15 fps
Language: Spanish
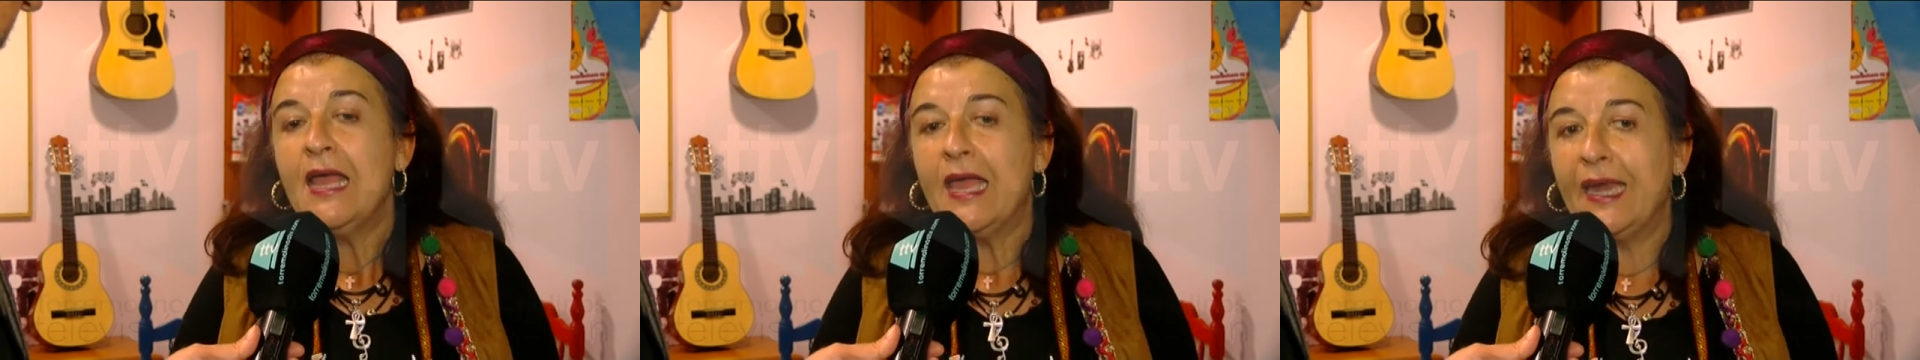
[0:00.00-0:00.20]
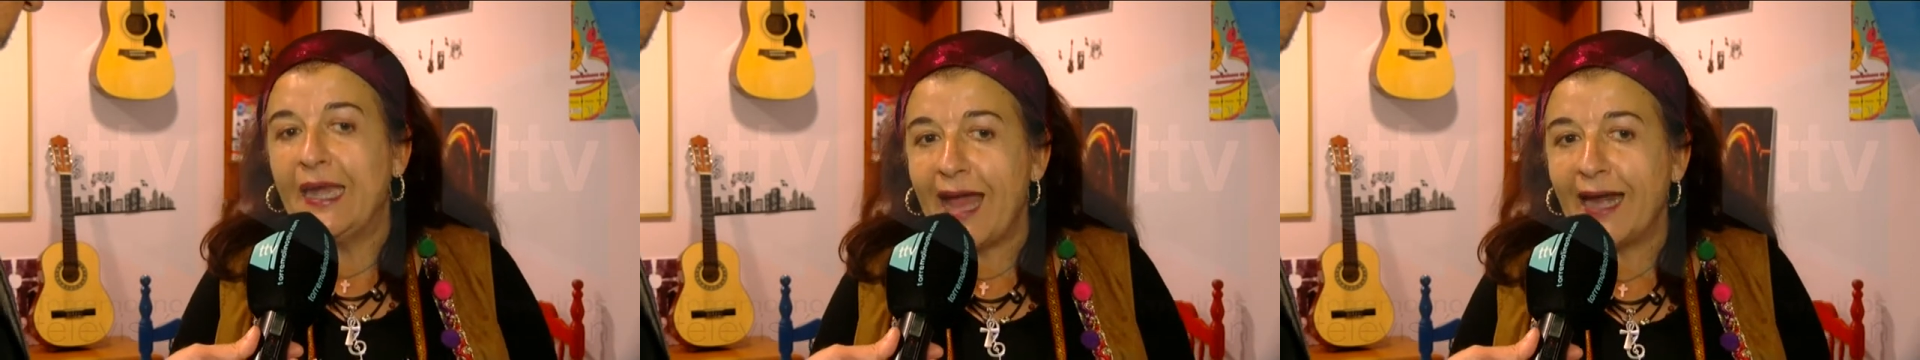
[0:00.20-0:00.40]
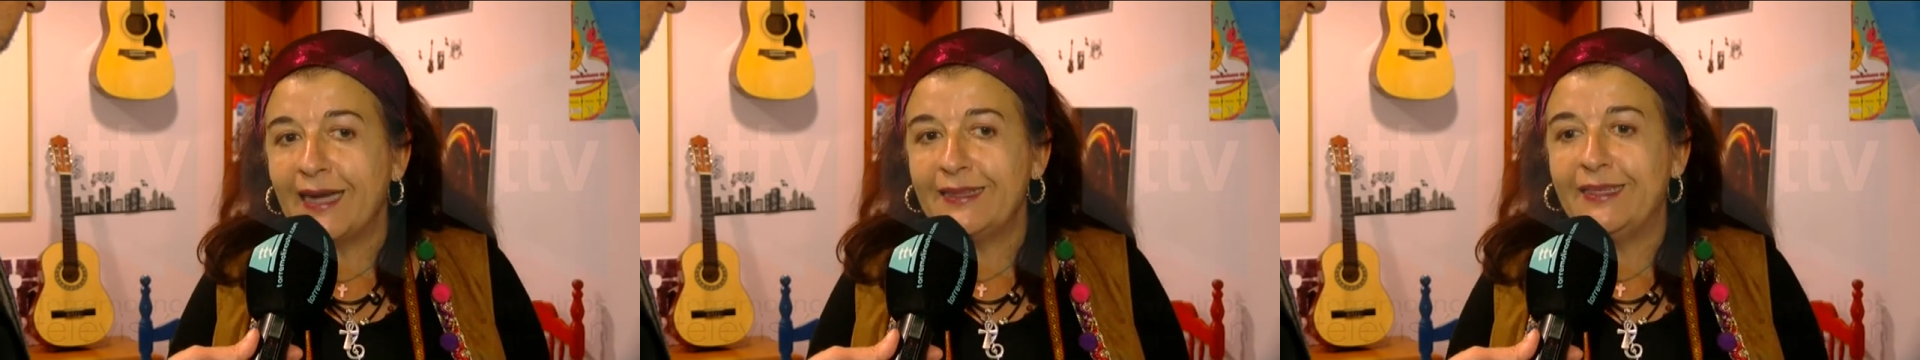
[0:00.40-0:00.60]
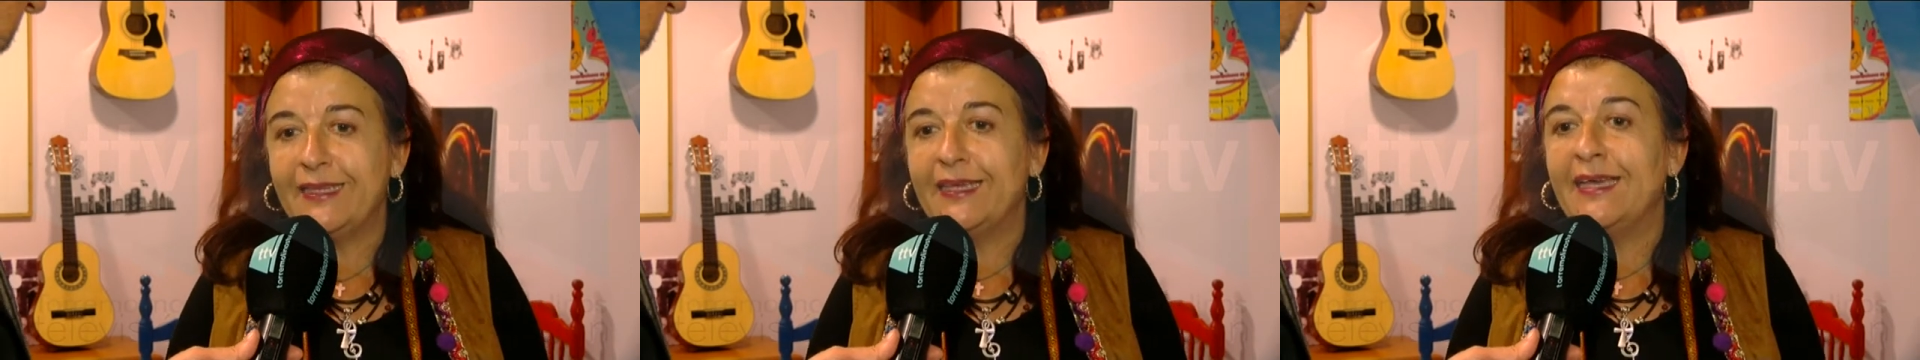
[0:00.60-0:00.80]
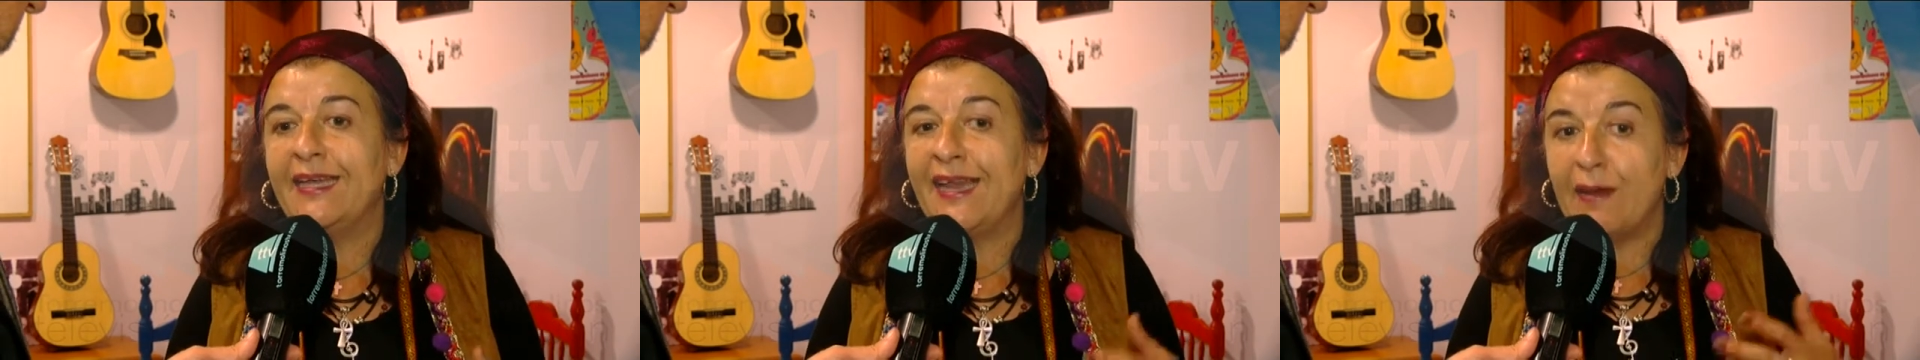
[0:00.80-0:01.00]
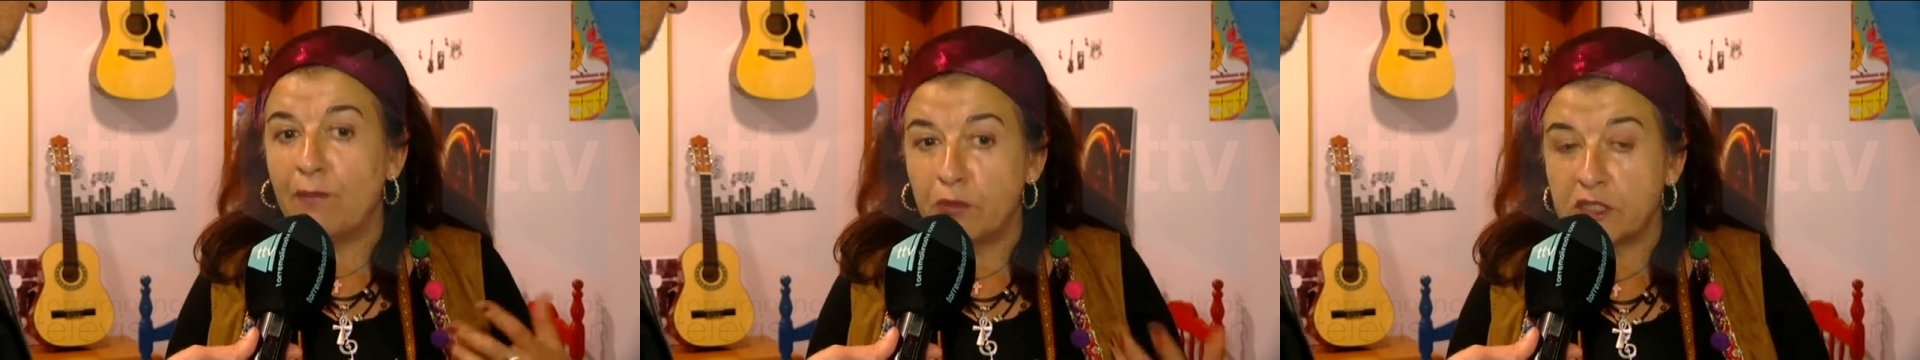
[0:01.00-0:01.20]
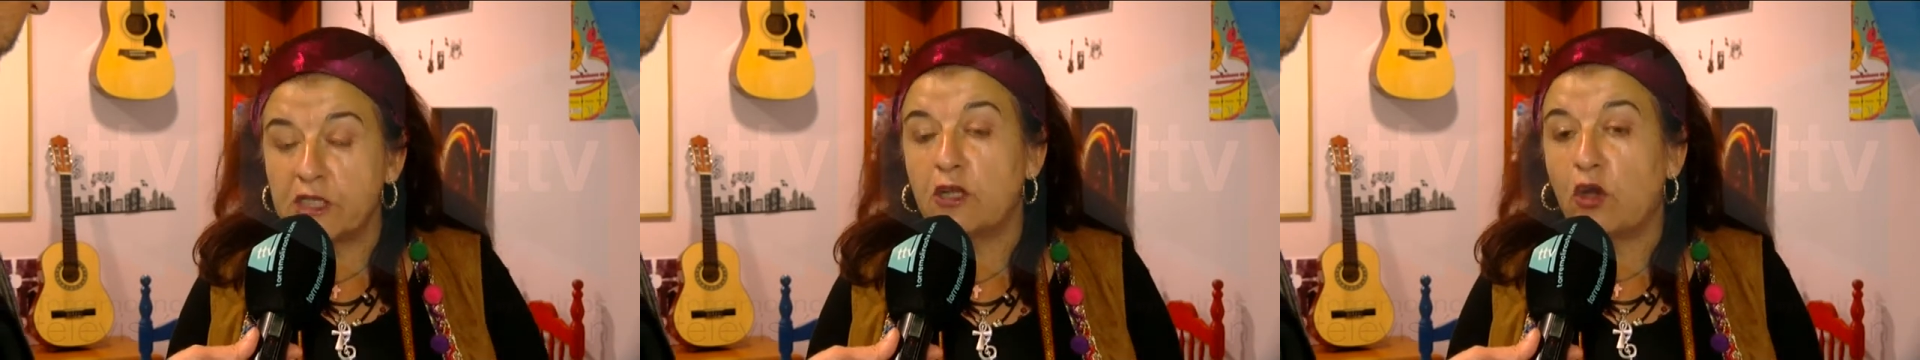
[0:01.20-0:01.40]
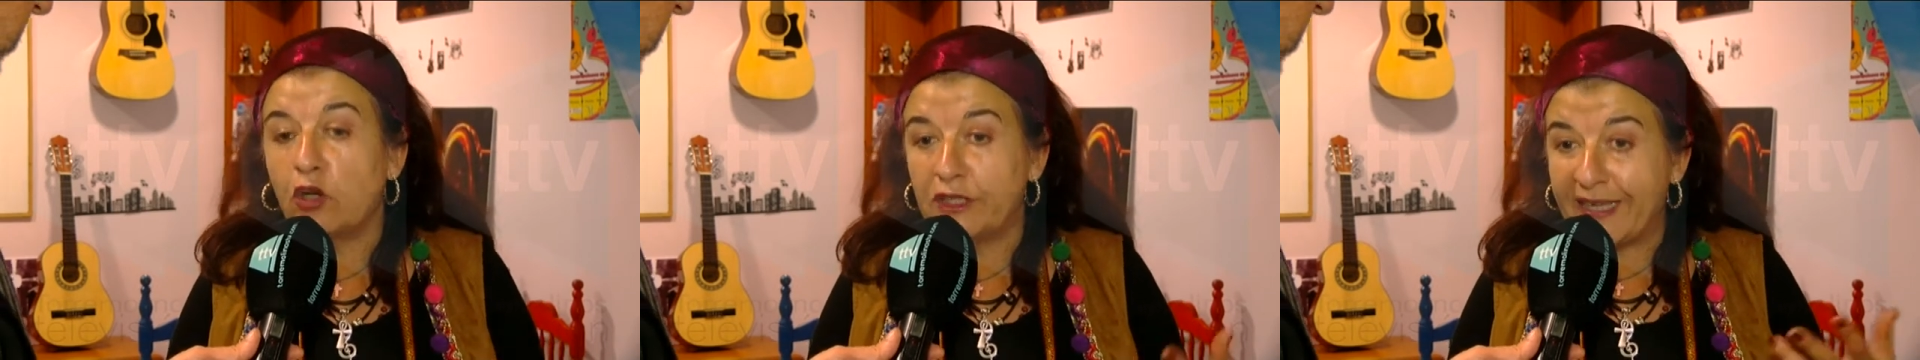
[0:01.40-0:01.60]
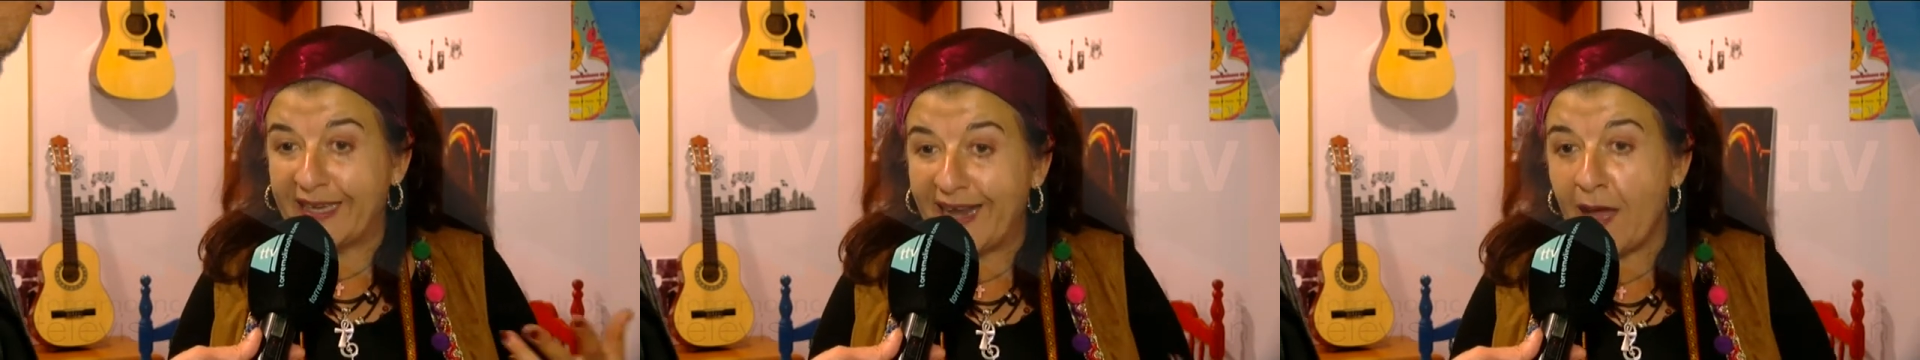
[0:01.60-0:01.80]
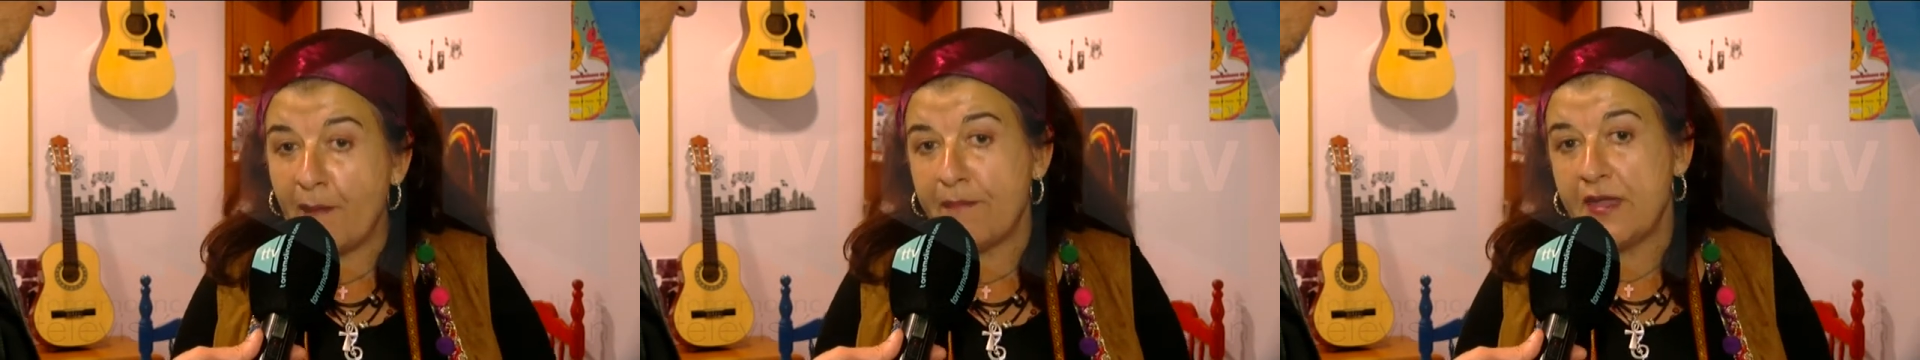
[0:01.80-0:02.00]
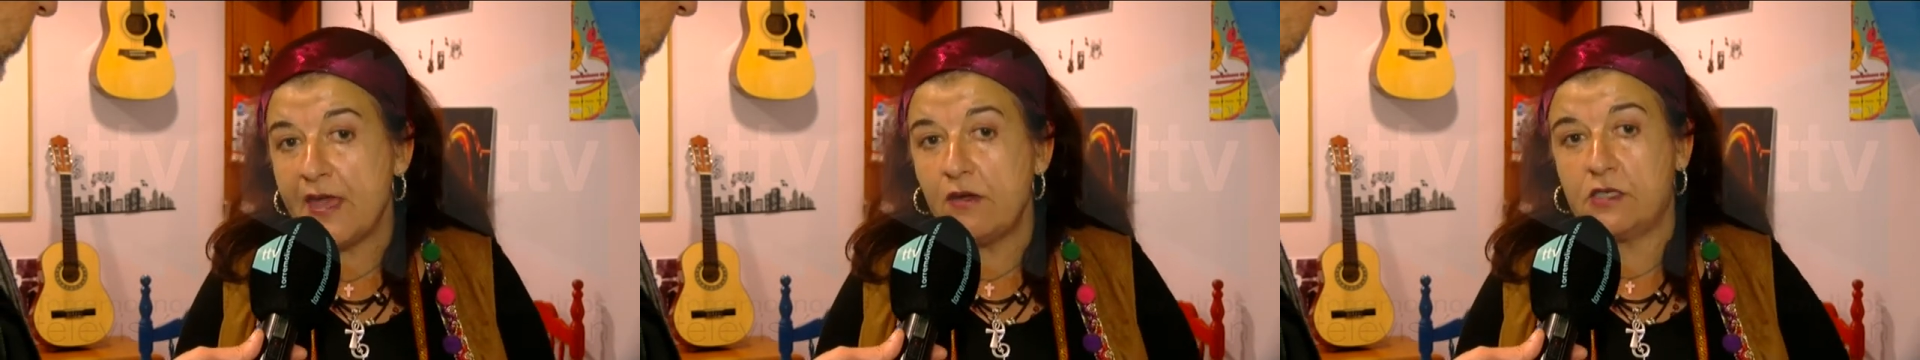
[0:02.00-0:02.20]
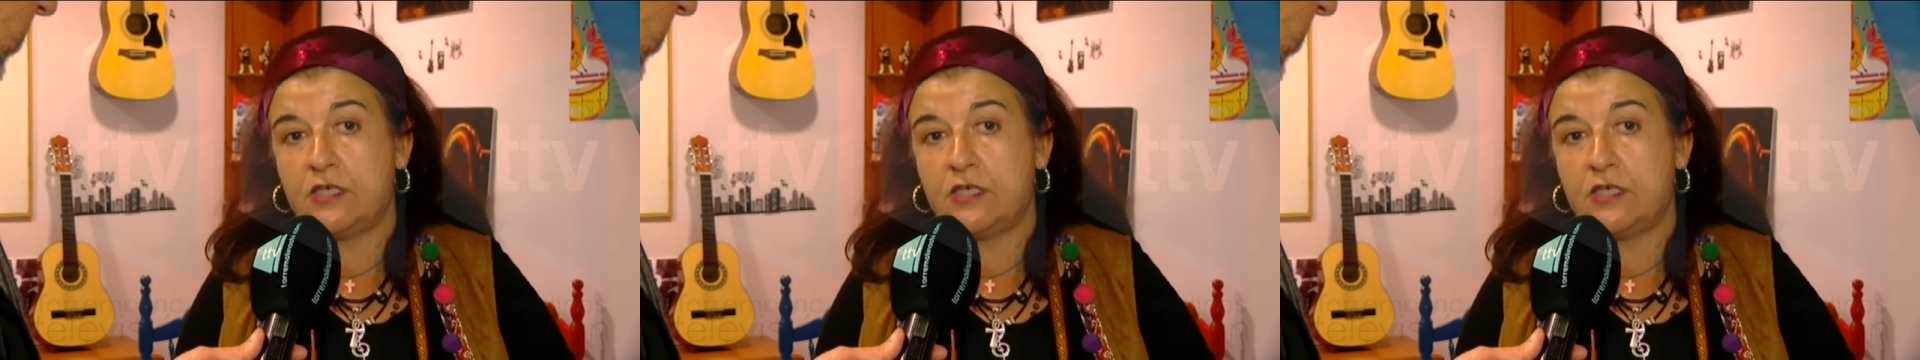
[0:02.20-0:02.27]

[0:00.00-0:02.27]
el arte y la musicoterapia,